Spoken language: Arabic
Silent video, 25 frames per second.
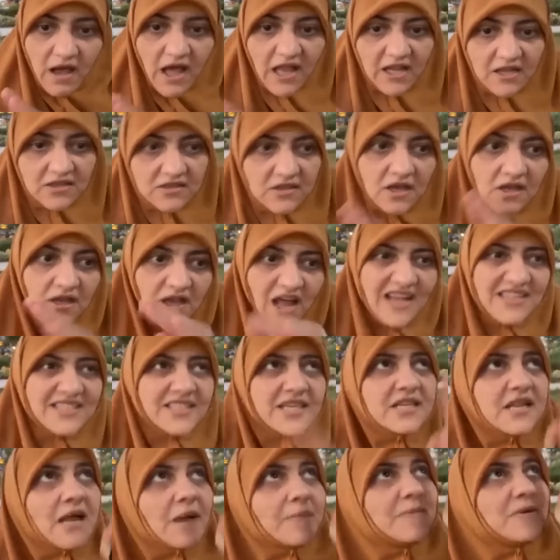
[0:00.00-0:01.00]
غلط
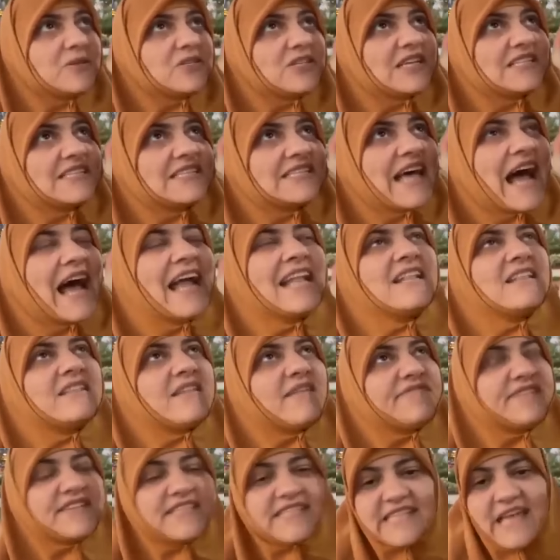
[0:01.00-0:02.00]
الاصل انك اذا
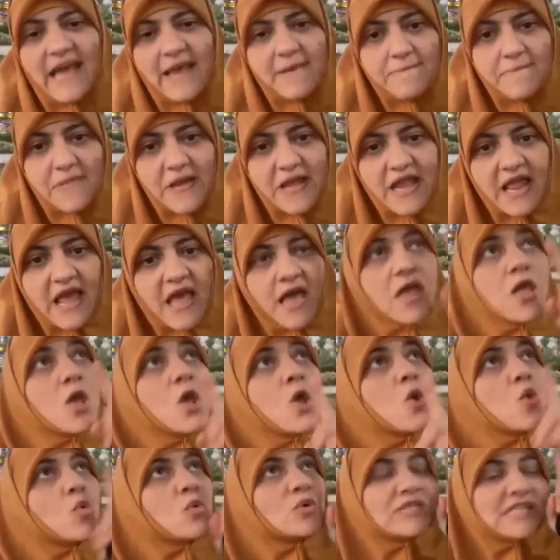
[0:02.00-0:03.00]
استعنت فاستعن بالله
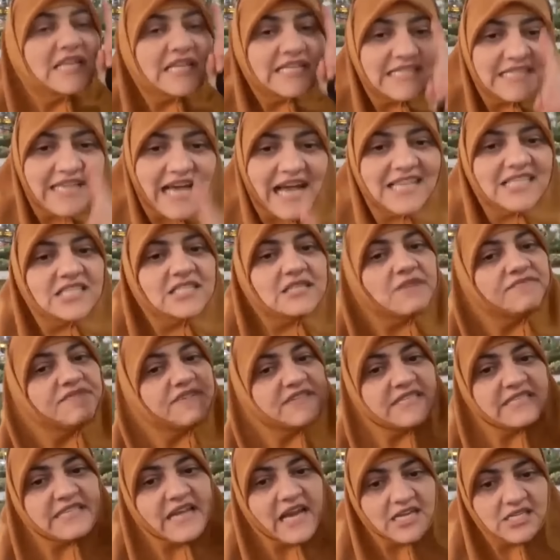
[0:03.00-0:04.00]
واذا استعذت
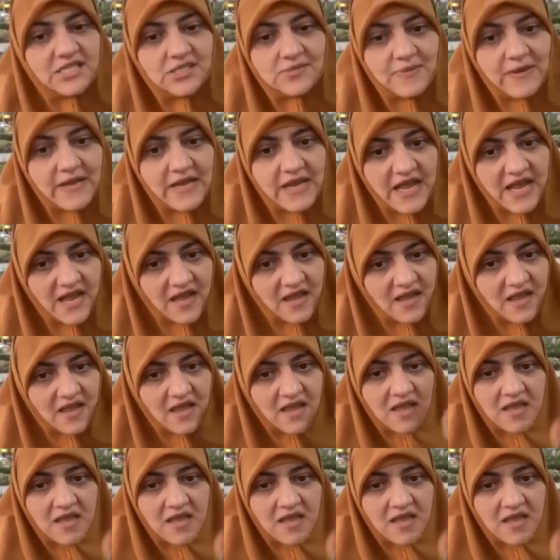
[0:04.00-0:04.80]
فاستعذ بالله